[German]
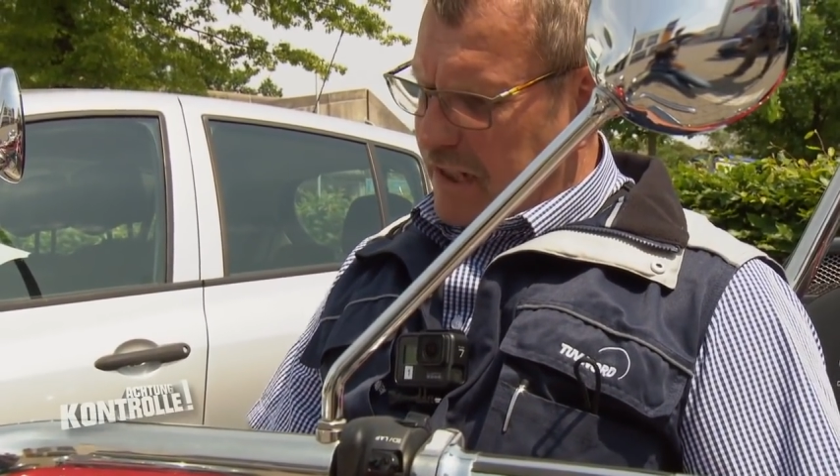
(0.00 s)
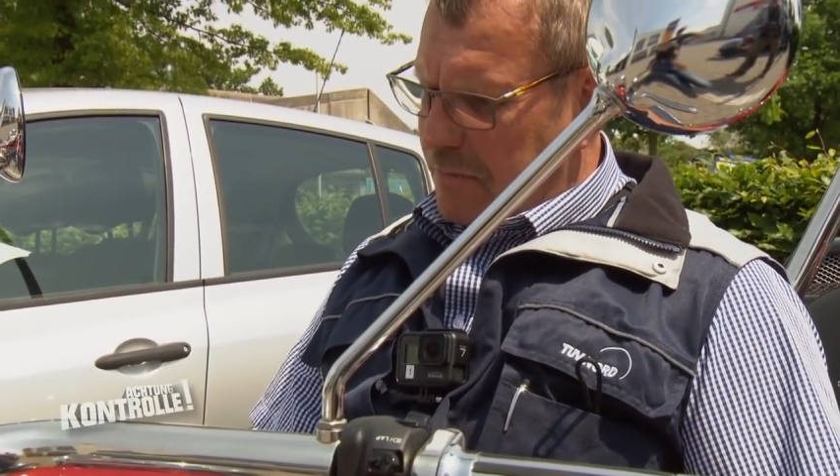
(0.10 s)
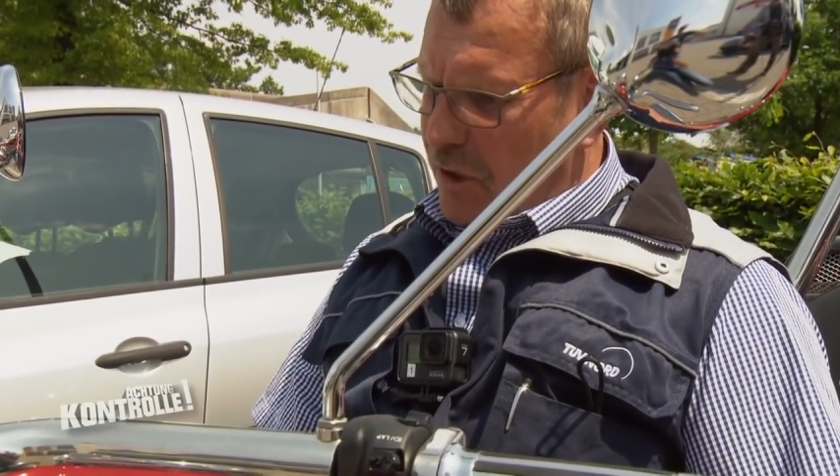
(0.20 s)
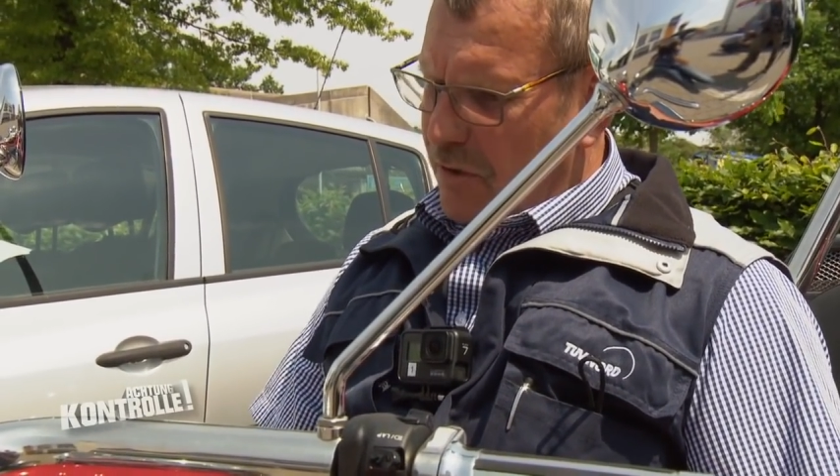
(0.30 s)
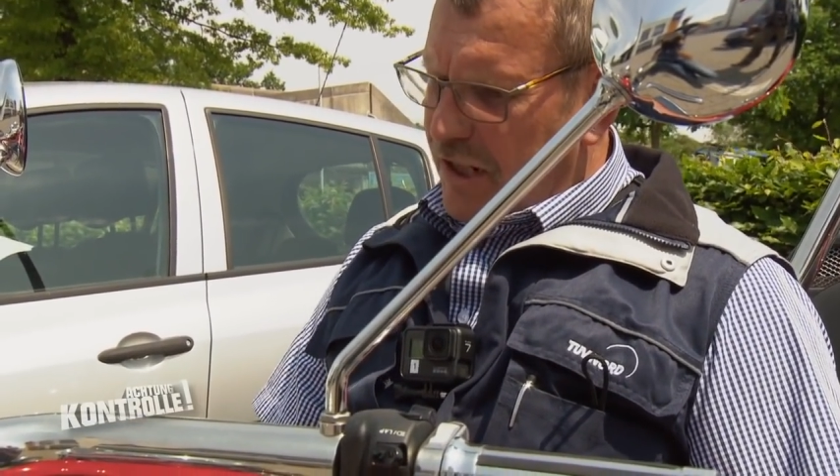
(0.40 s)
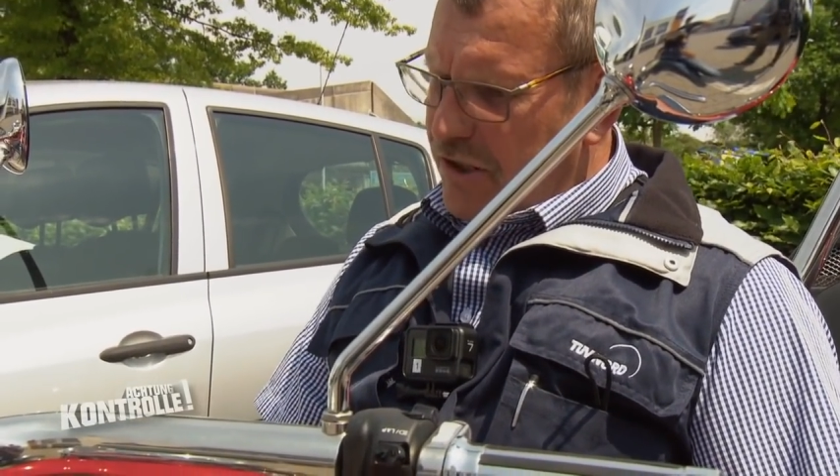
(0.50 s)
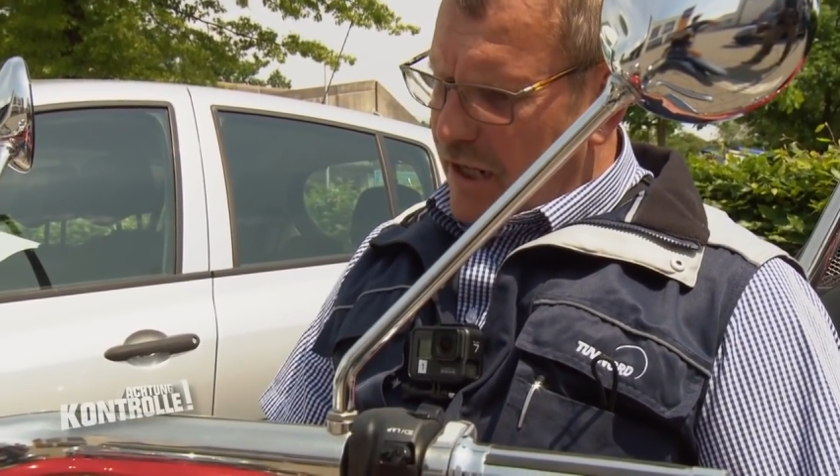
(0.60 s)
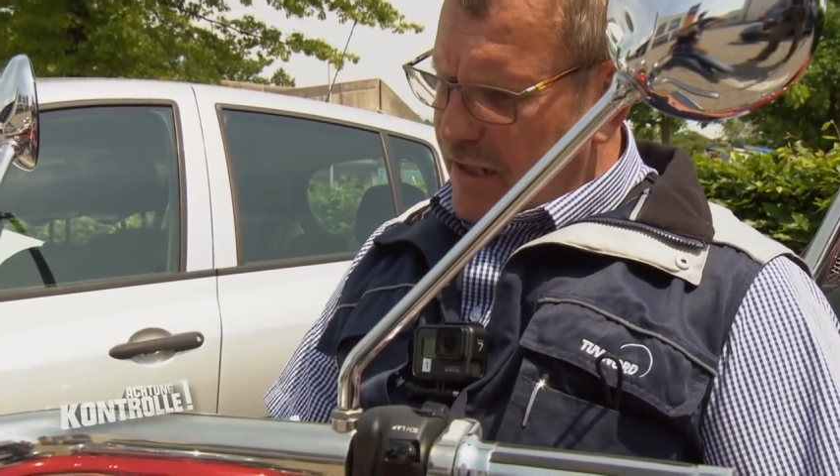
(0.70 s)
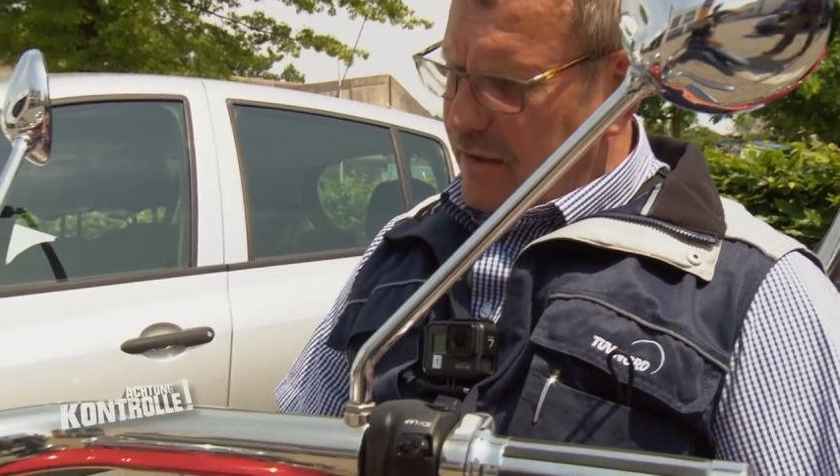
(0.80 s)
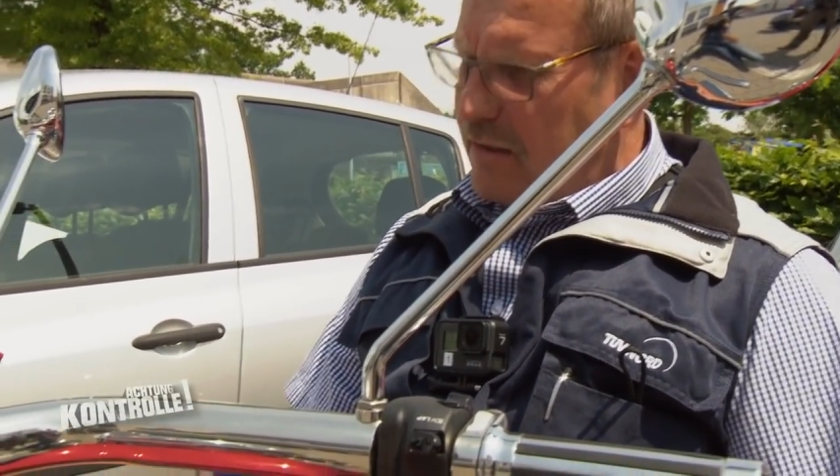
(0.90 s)
Tiptronic
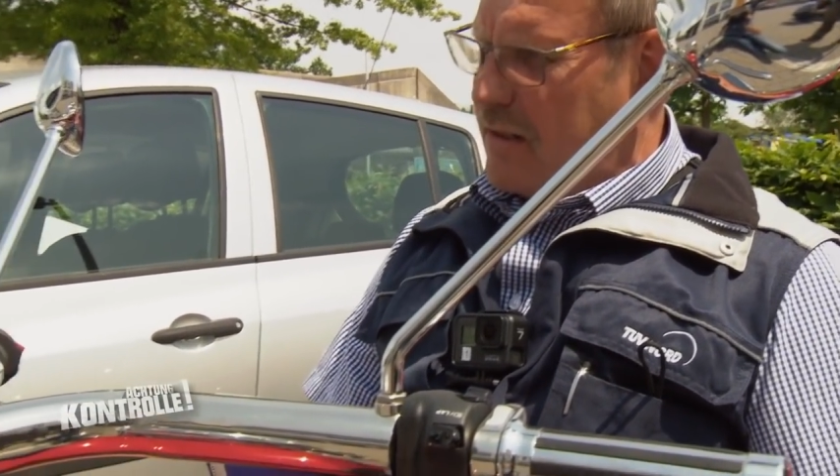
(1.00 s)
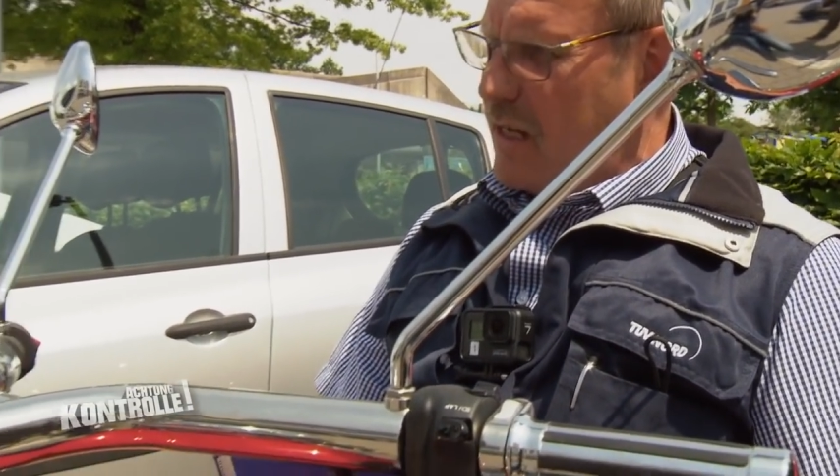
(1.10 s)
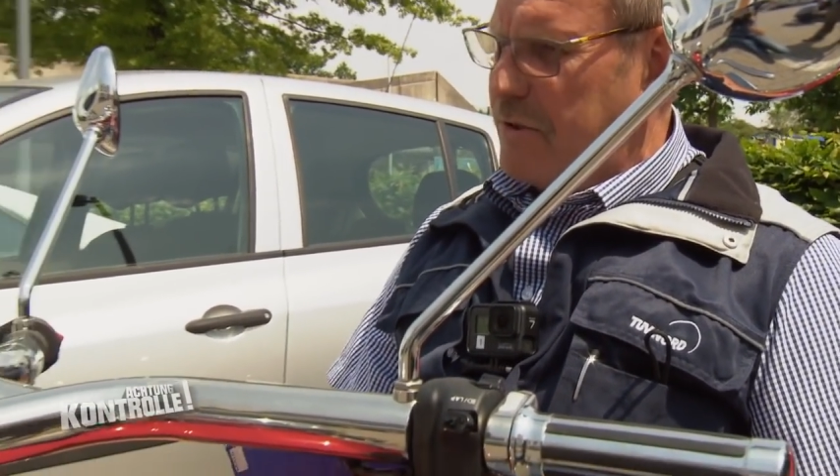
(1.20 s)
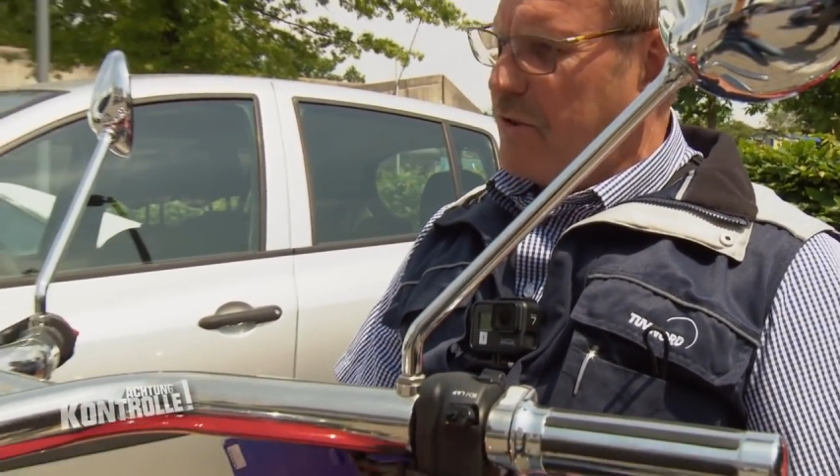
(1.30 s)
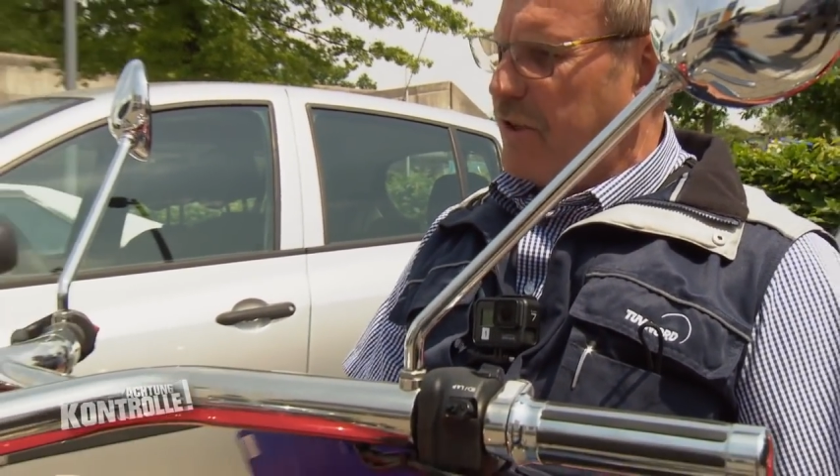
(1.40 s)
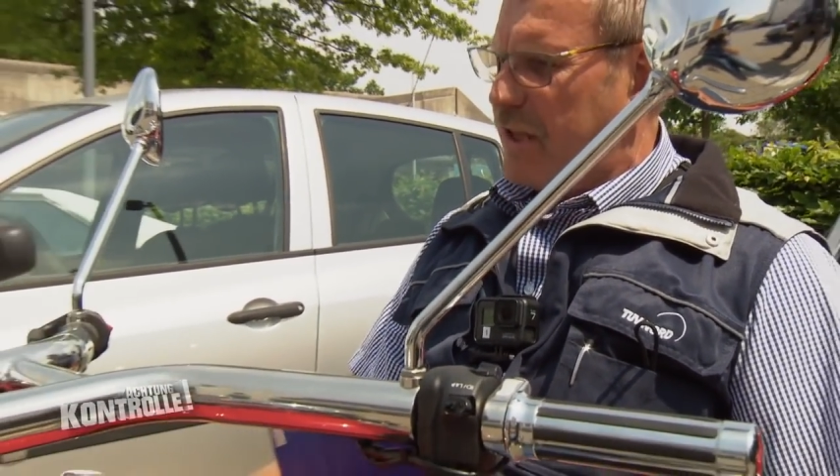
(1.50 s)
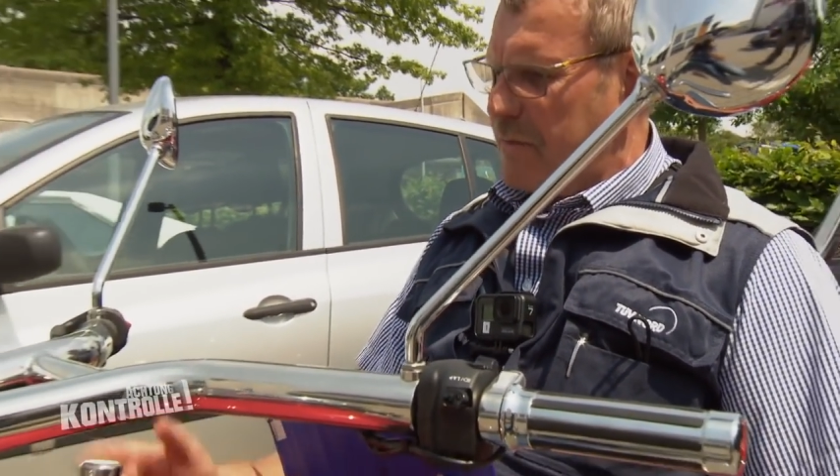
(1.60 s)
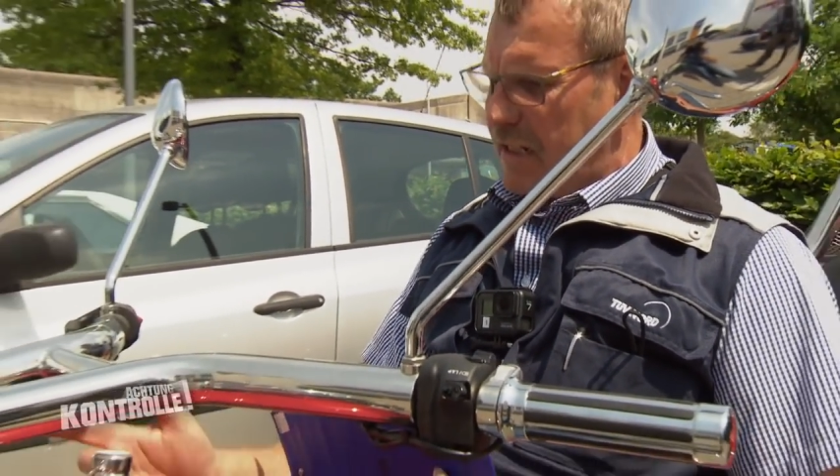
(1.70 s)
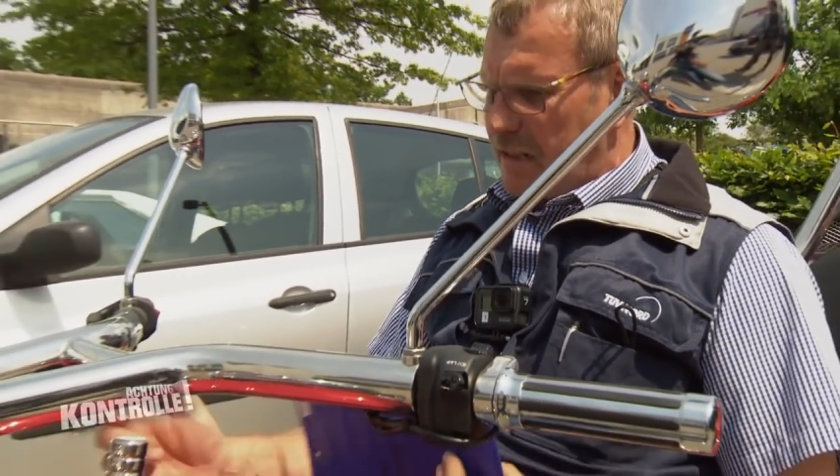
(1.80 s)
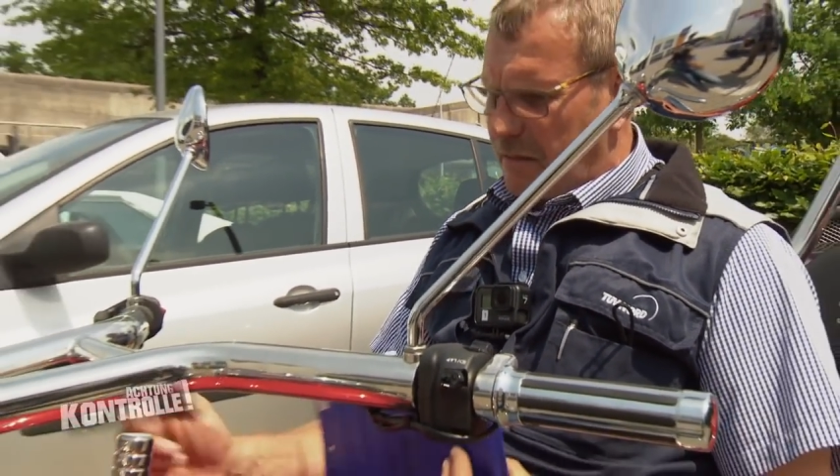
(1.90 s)
schalten, habe ich noch nicht gemacht,